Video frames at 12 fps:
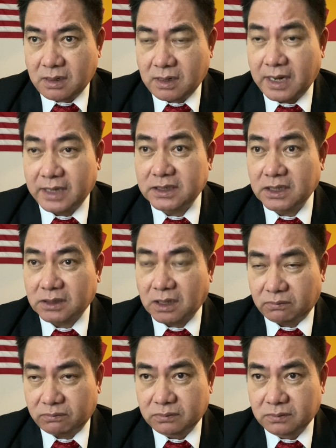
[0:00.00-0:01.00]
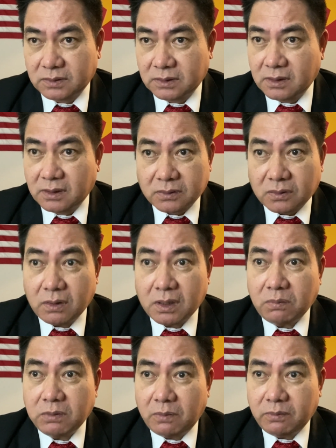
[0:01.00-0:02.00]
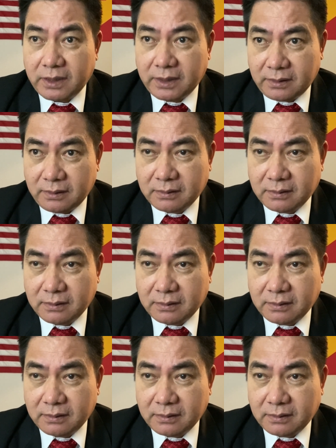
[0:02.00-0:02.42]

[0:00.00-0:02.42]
là dân tộc tôi không đồng ý